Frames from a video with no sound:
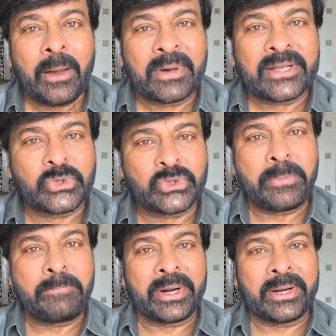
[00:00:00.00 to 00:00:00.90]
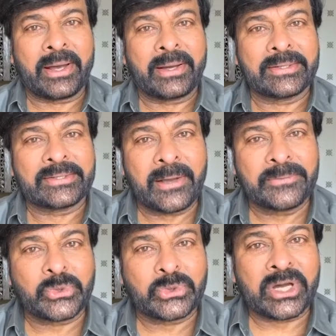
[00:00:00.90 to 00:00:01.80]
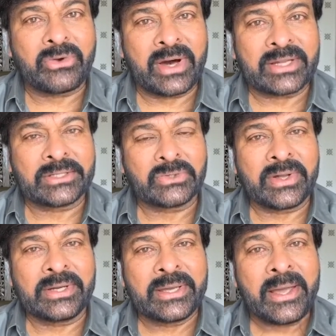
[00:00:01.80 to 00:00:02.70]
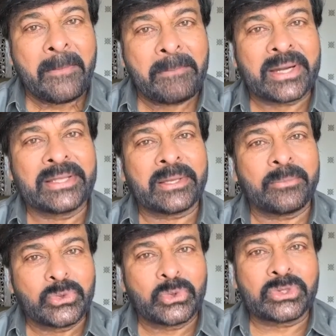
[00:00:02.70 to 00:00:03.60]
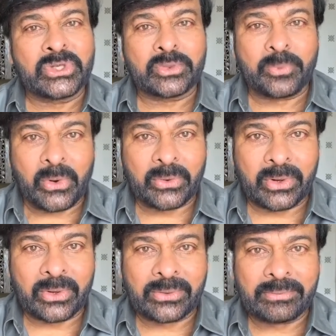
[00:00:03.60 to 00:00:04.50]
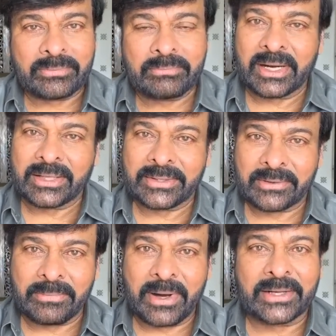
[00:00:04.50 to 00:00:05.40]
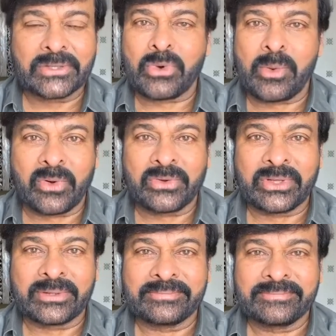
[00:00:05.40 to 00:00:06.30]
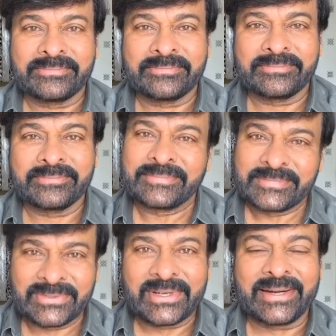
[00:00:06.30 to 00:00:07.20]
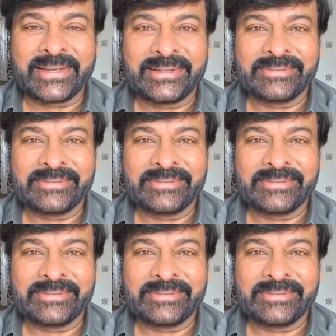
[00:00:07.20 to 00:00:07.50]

మన సుసంపన్న సాంస్కృతిక వారసత్వాన్ని మరింత ముందుకు తీసుకుపోవడంలో మనందరం భాగస్వాములు అవుదాం రండి